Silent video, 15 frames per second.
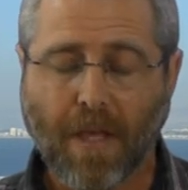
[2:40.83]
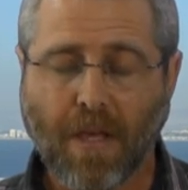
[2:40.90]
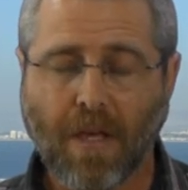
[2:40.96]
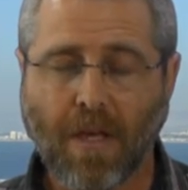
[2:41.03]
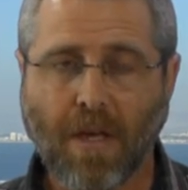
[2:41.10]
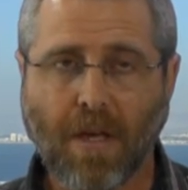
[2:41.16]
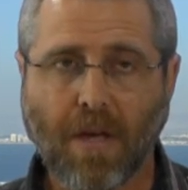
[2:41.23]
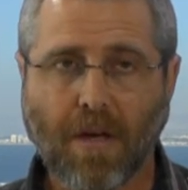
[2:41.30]

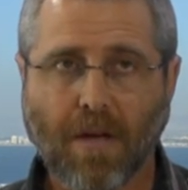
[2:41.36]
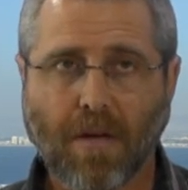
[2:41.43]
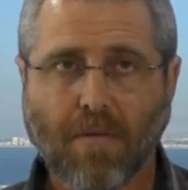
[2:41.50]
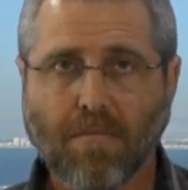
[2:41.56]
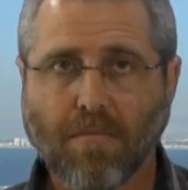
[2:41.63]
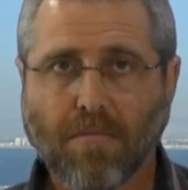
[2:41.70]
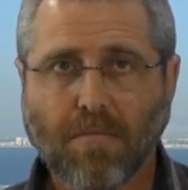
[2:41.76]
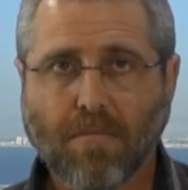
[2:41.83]
и
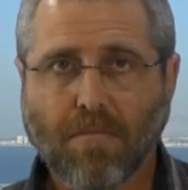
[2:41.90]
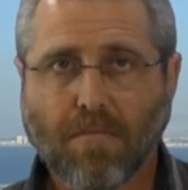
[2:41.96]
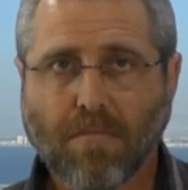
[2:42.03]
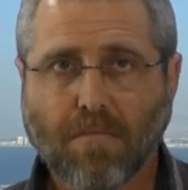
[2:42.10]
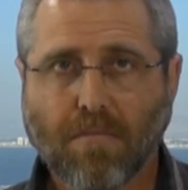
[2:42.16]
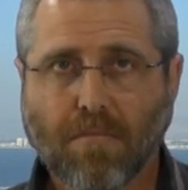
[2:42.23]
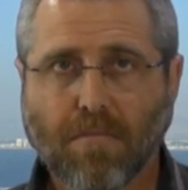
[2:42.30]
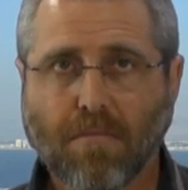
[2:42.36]

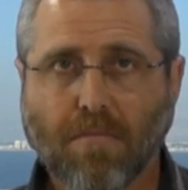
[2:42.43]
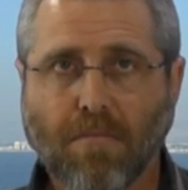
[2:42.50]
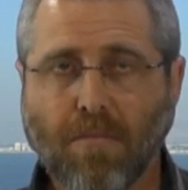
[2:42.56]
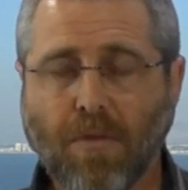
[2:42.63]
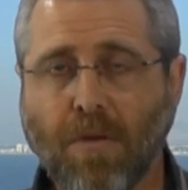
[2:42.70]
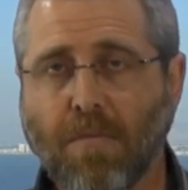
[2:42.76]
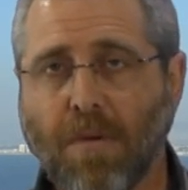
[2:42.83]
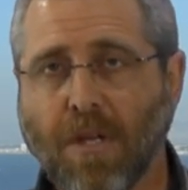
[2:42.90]

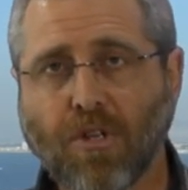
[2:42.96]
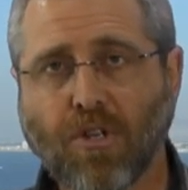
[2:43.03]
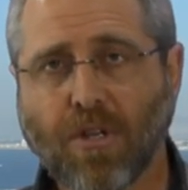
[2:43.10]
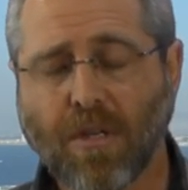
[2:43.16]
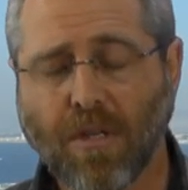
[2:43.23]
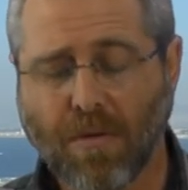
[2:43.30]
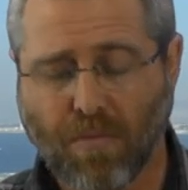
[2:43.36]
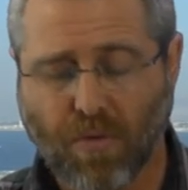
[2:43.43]
не
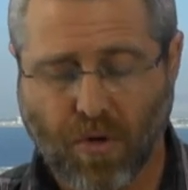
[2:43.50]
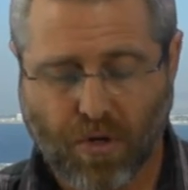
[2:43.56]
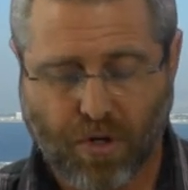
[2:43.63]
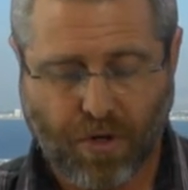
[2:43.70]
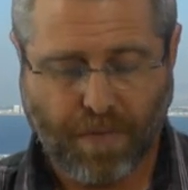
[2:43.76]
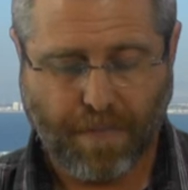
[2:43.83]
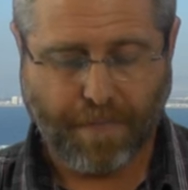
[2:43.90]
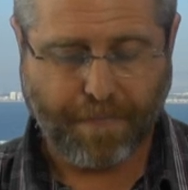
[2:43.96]
меньше и не
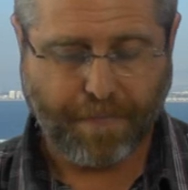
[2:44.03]
больше.